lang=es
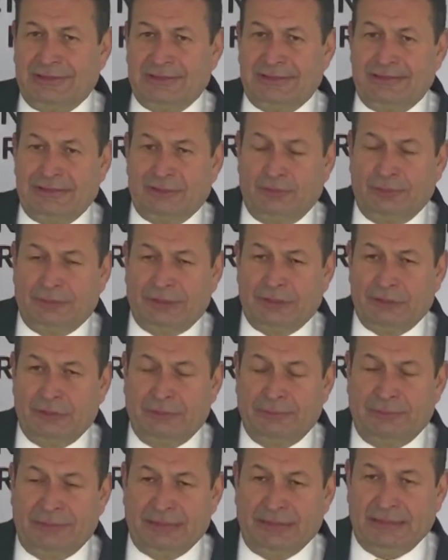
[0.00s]
gobierno de
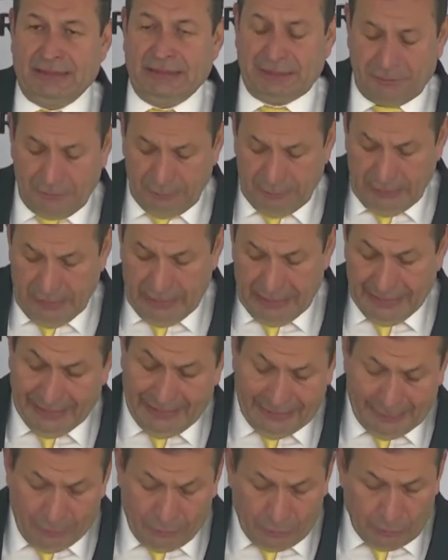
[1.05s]
Peña Nieto, la
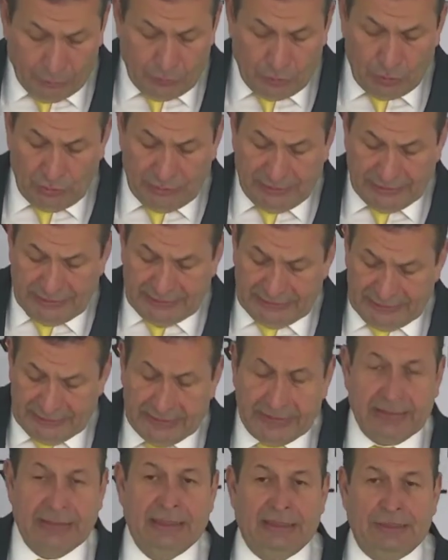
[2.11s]
corrupción, etcétera,
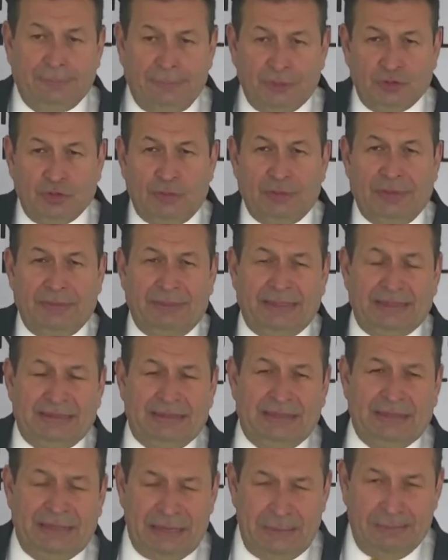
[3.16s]
pues obviamente
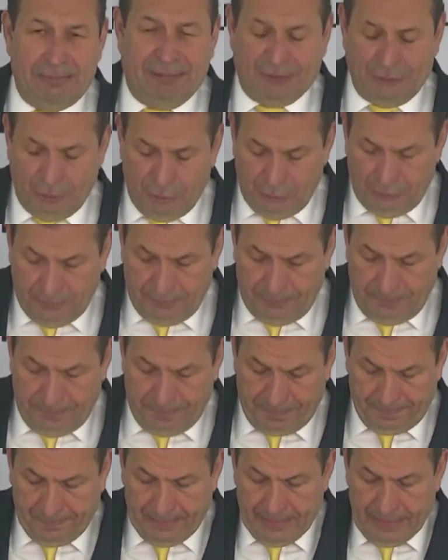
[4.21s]
empañó
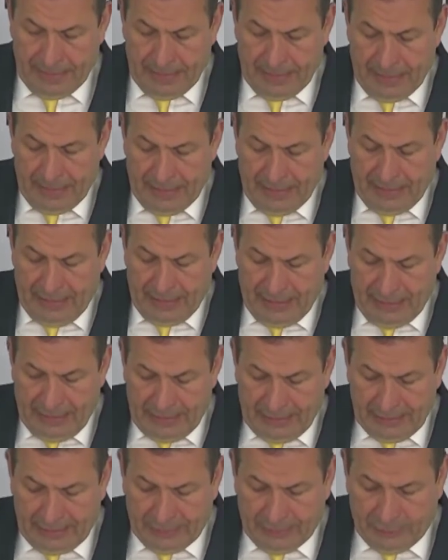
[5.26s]
a
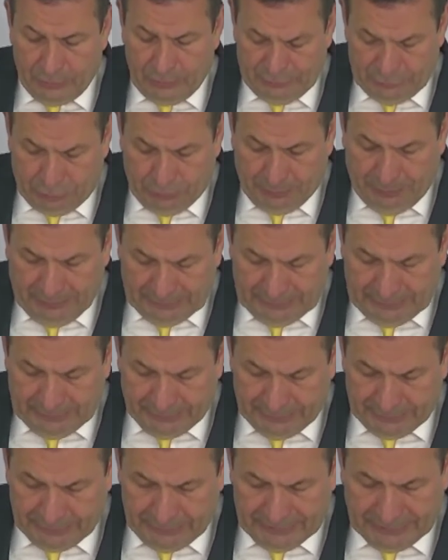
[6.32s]
nuestro partido.
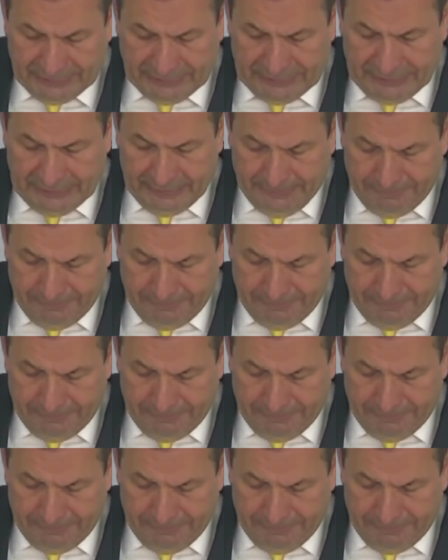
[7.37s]
Así que,